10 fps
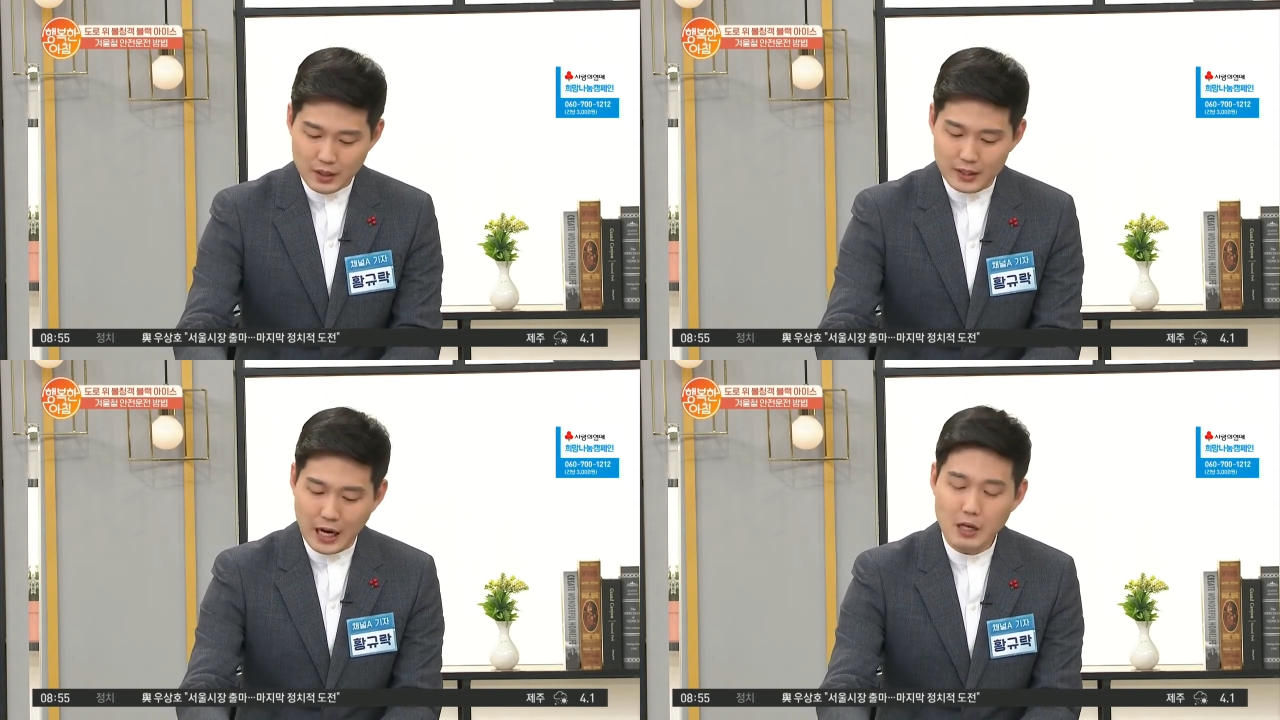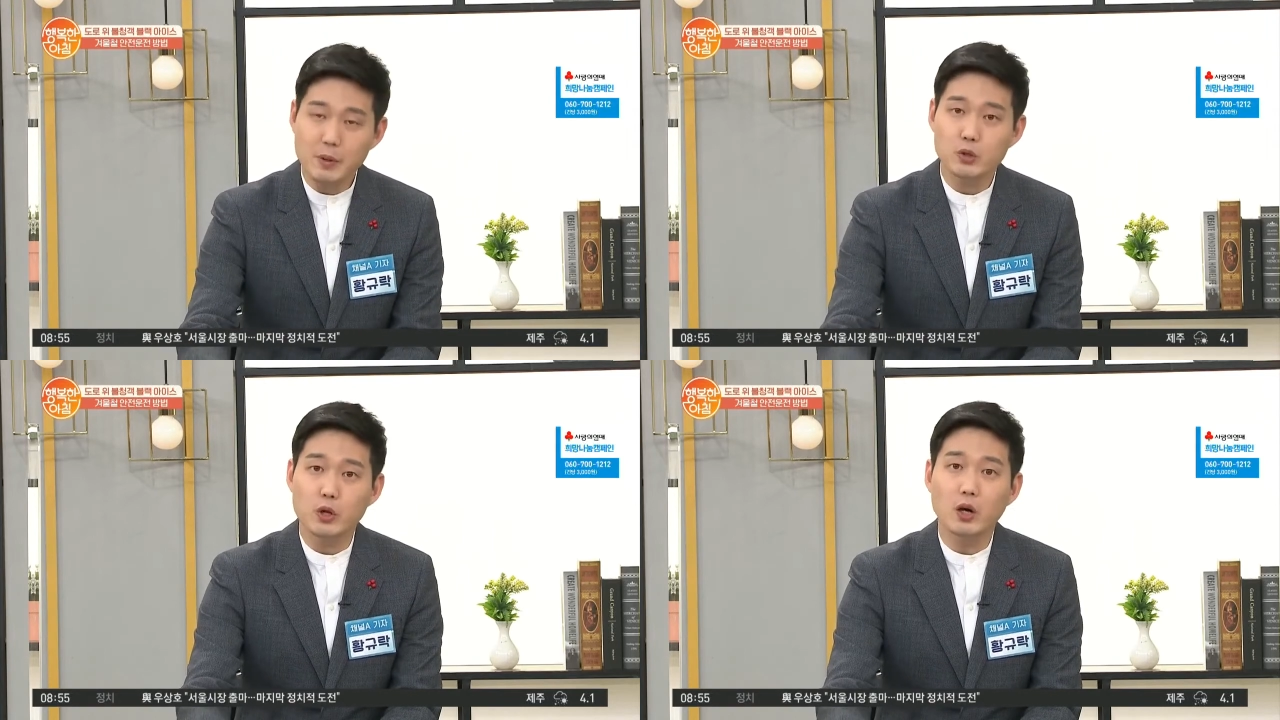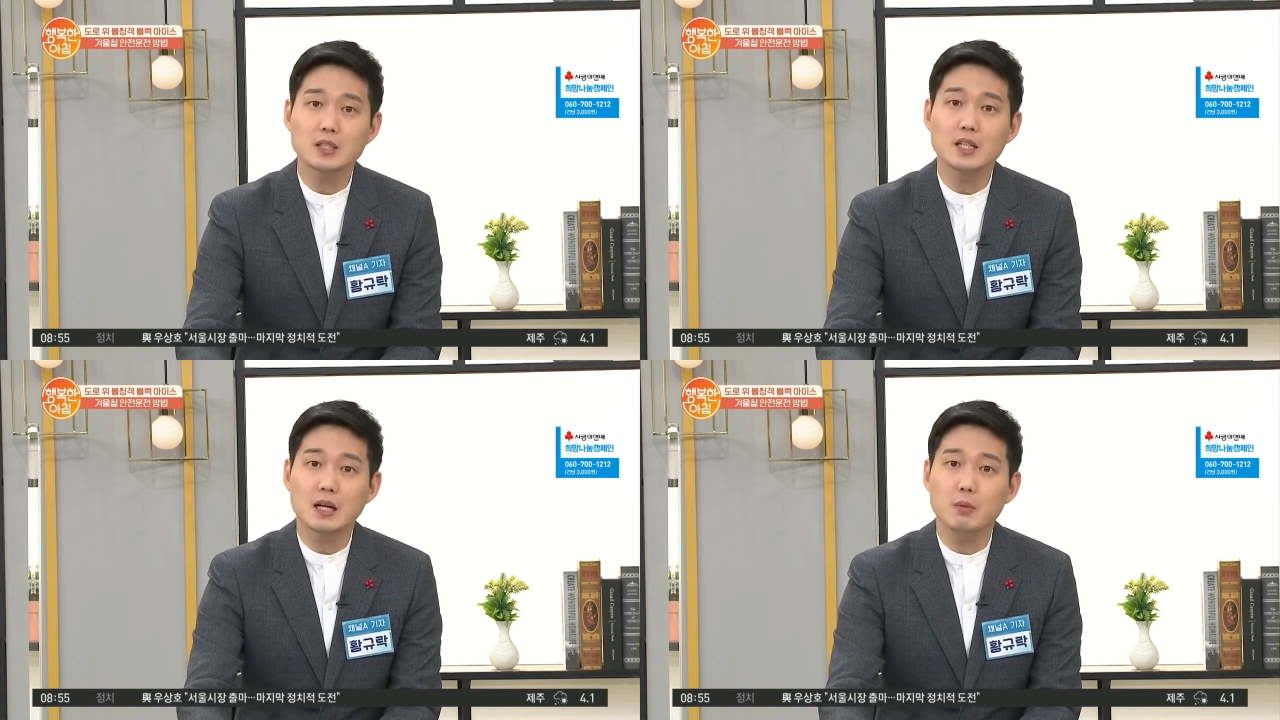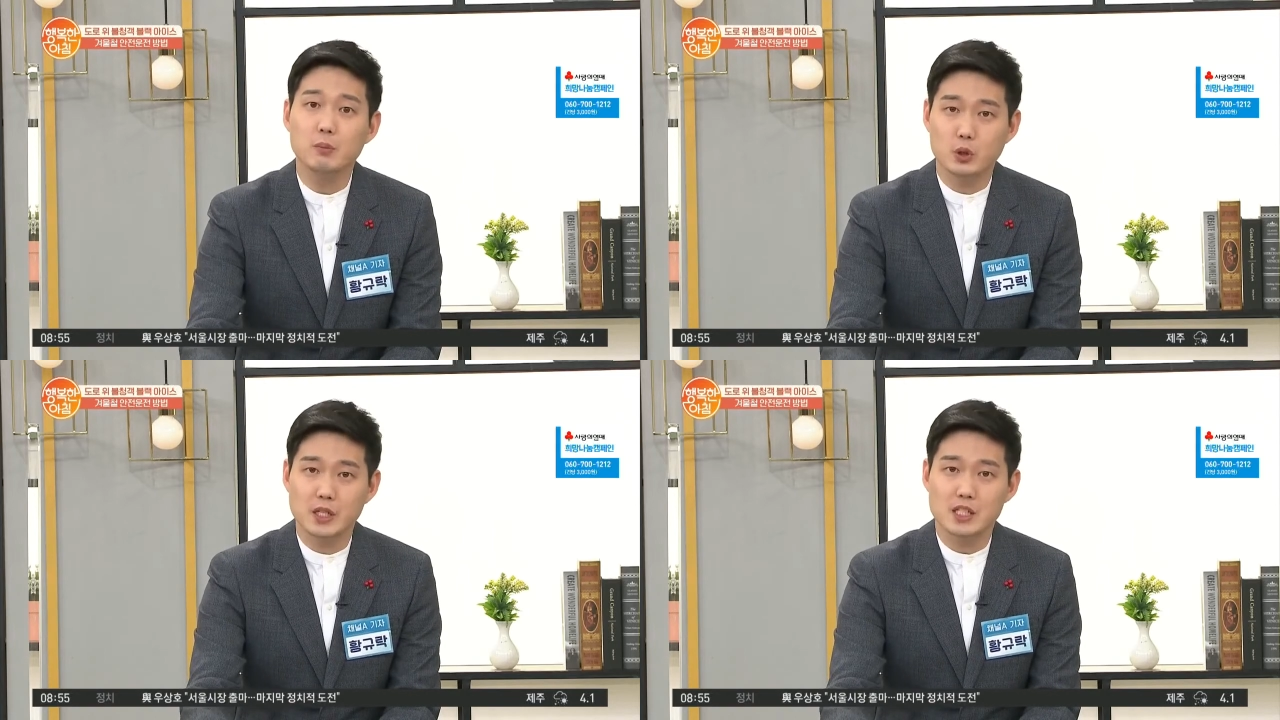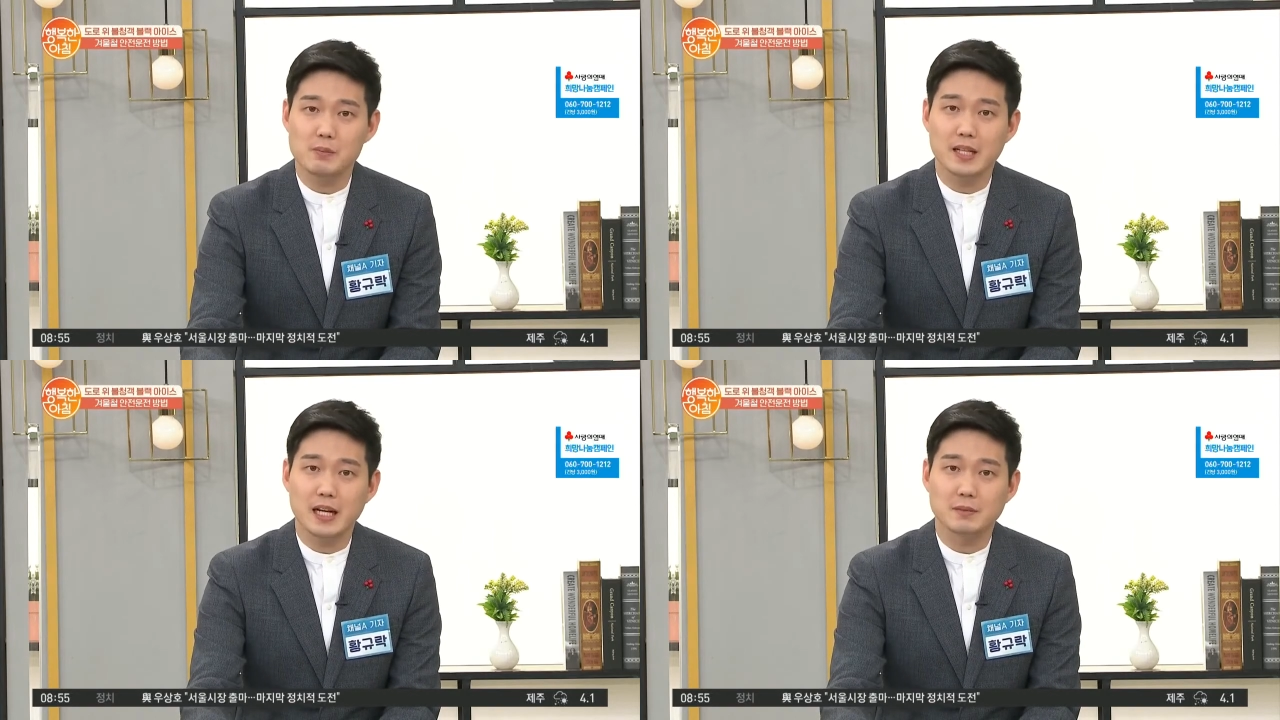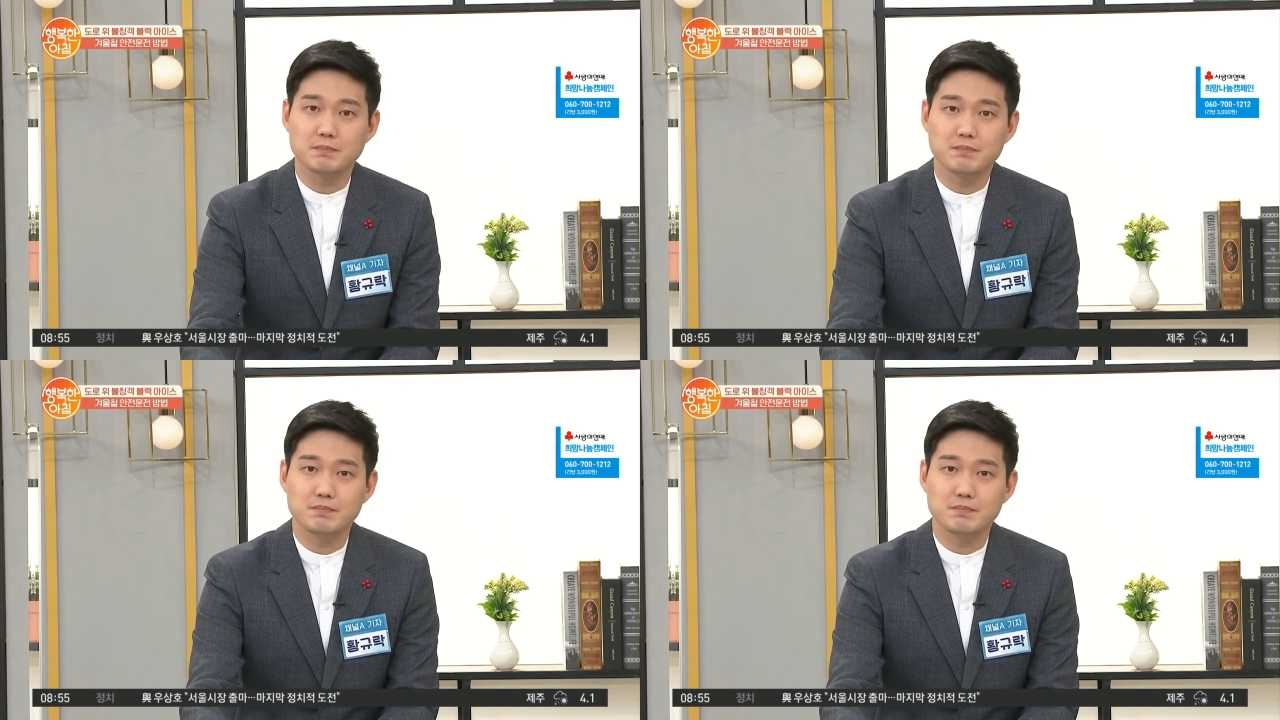네, 다음에도 영상을 한번 보시겠습니다. 예.